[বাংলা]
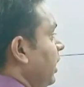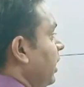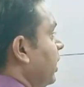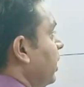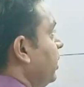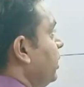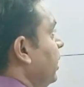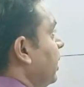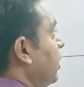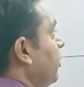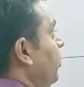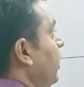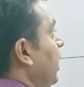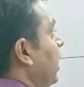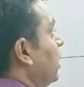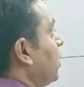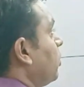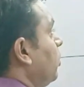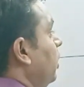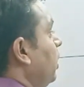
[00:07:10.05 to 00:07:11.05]
এঁকেছি একটা
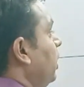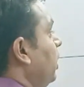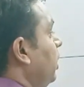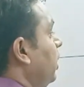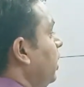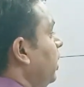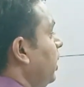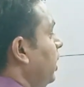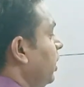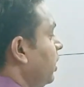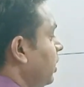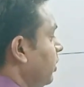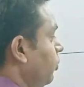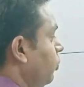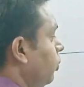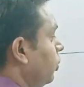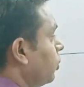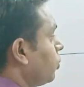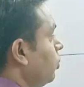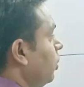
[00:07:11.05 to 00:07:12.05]
ফার্স্ট কোয়াড্রেন্টে একটা
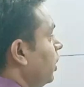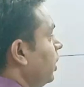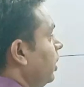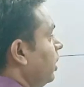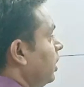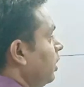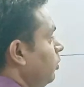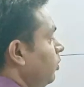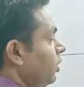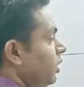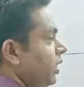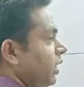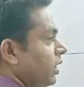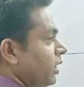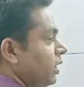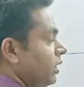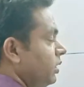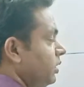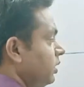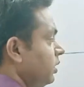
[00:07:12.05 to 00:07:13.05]
ফোর্থ কোয়াড্রেন্টের মধ্যে
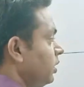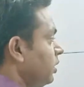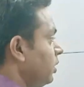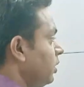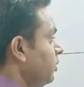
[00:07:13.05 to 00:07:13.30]
এঁকেছি